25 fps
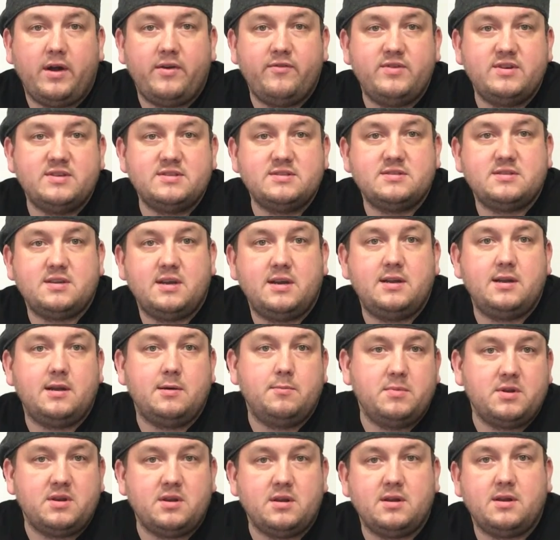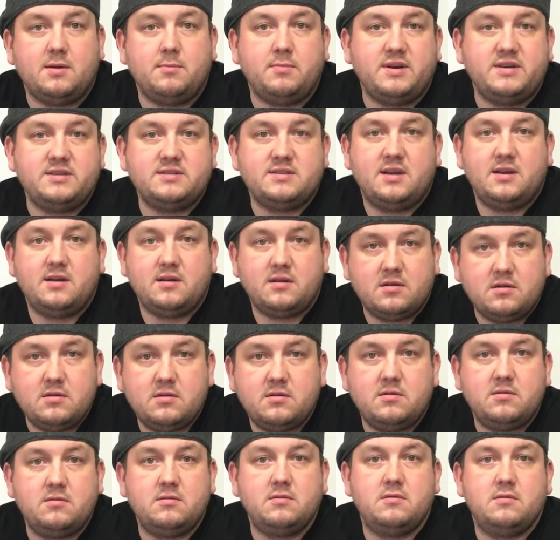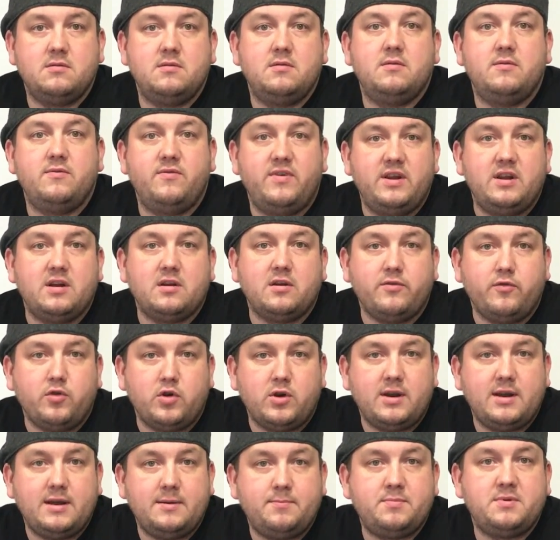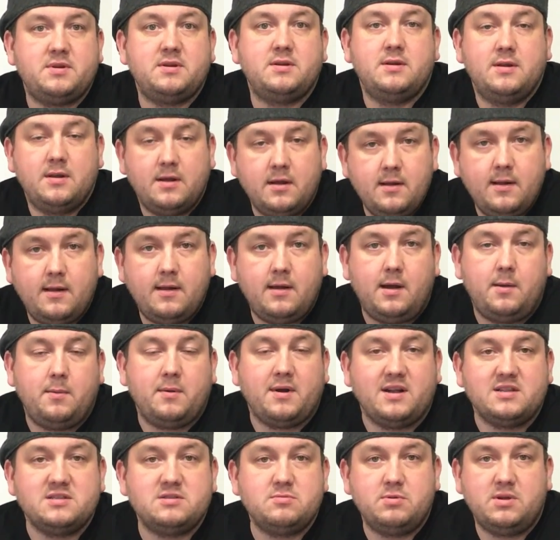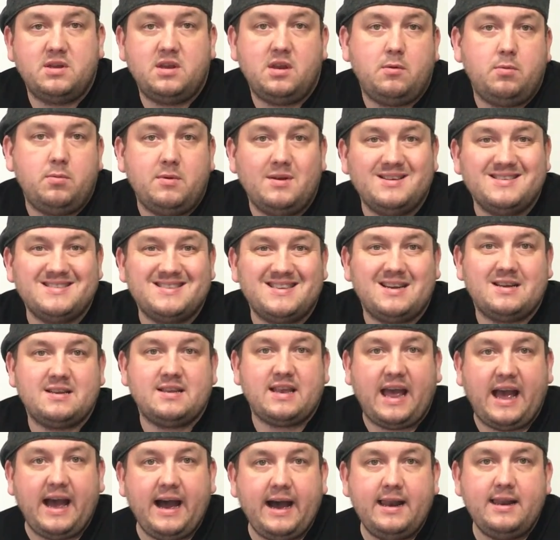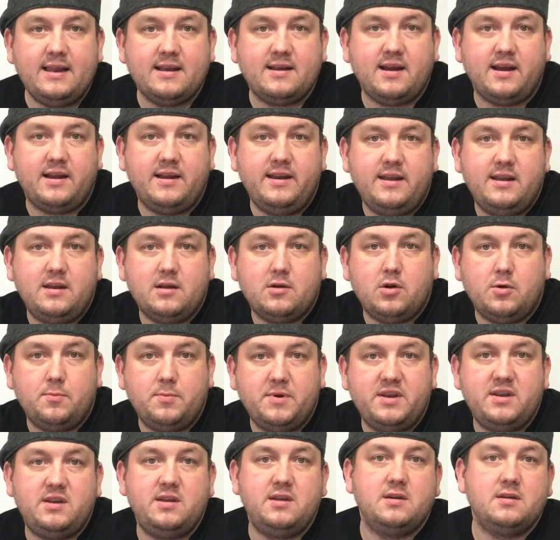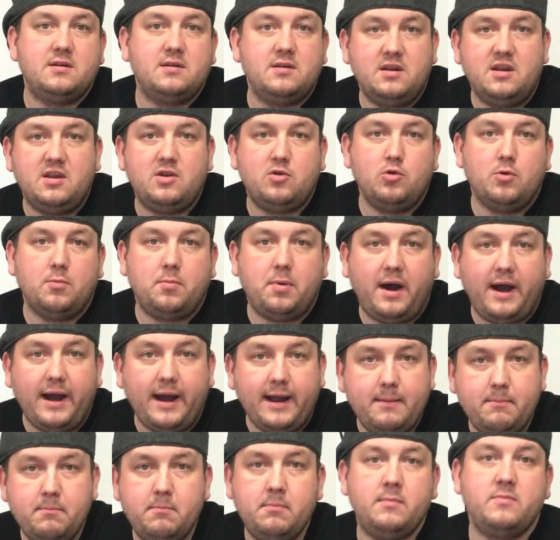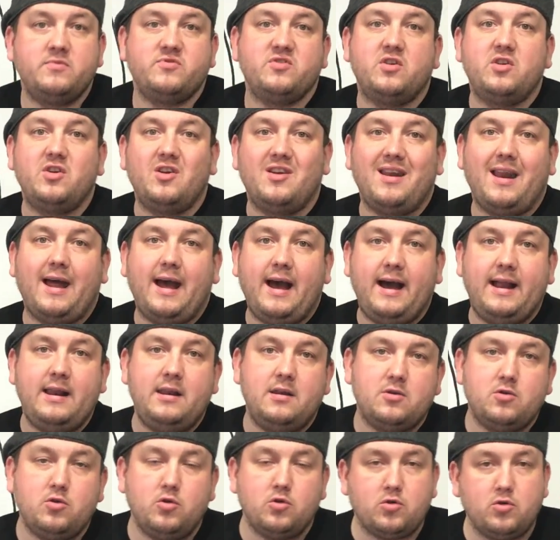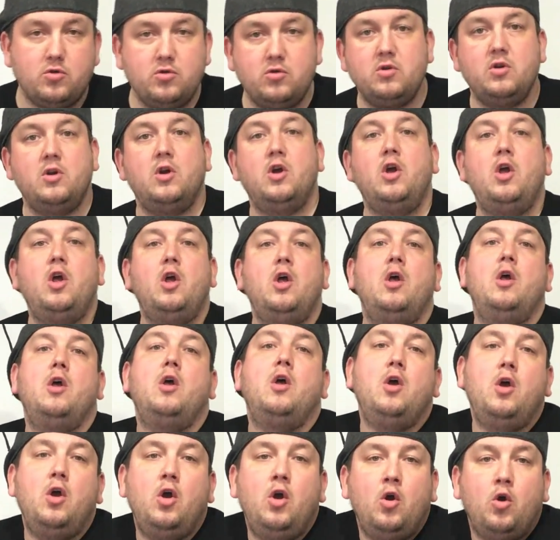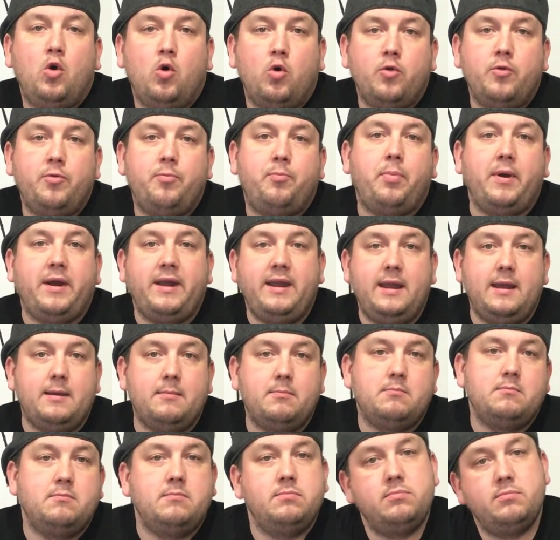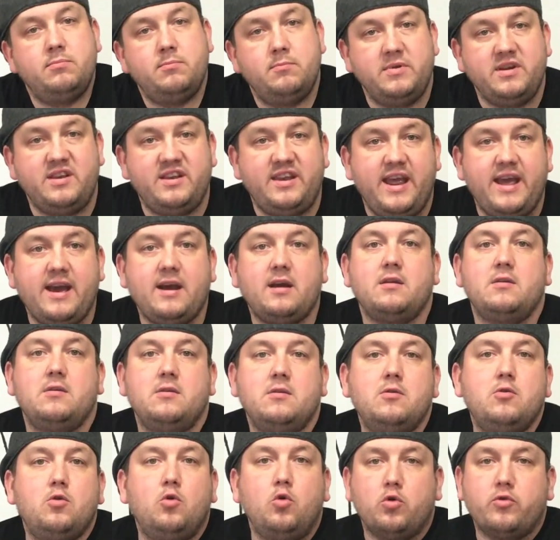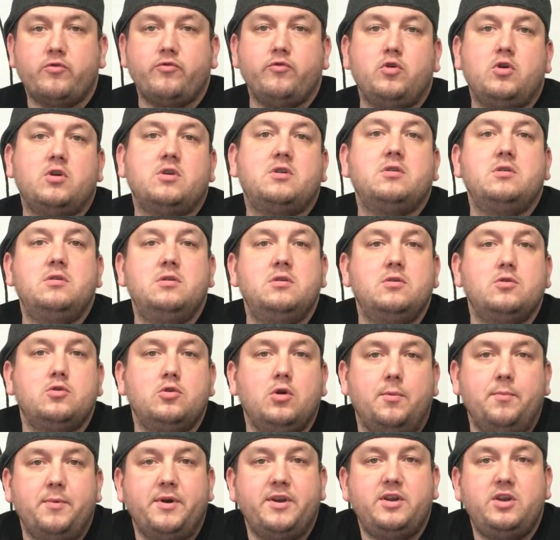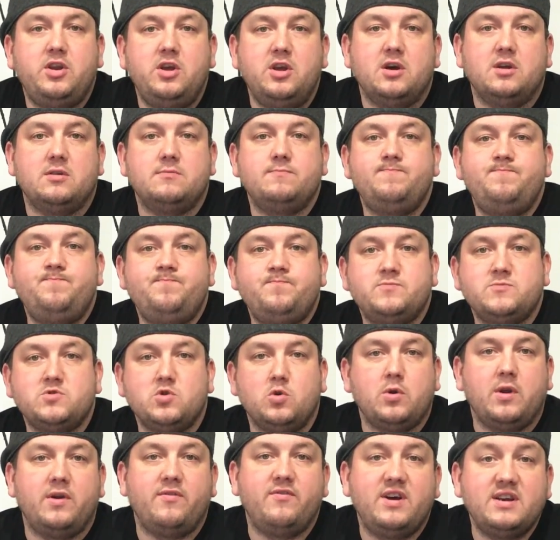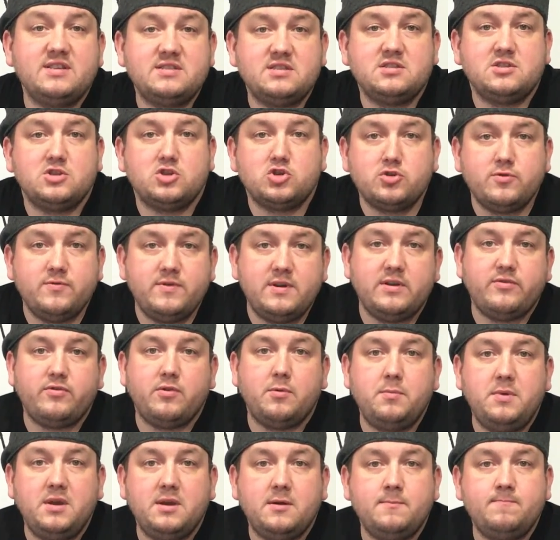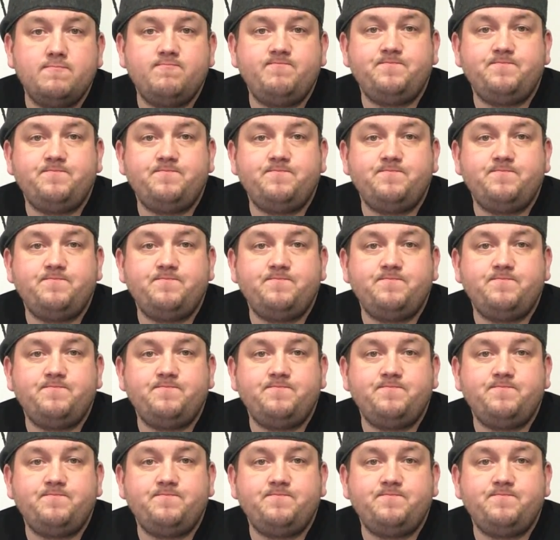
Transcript: anwesend sein, damit ihr dabei seid, wenn ihr gewonnen habt. Aber ganz wichtig, wie gesagt, alle Kanäle kommentieren, nicht nur bei einem, sondern alle gucken und bei jedem mit deren Codewort kommentieren. So, dann war es das auch schon wieder von mir.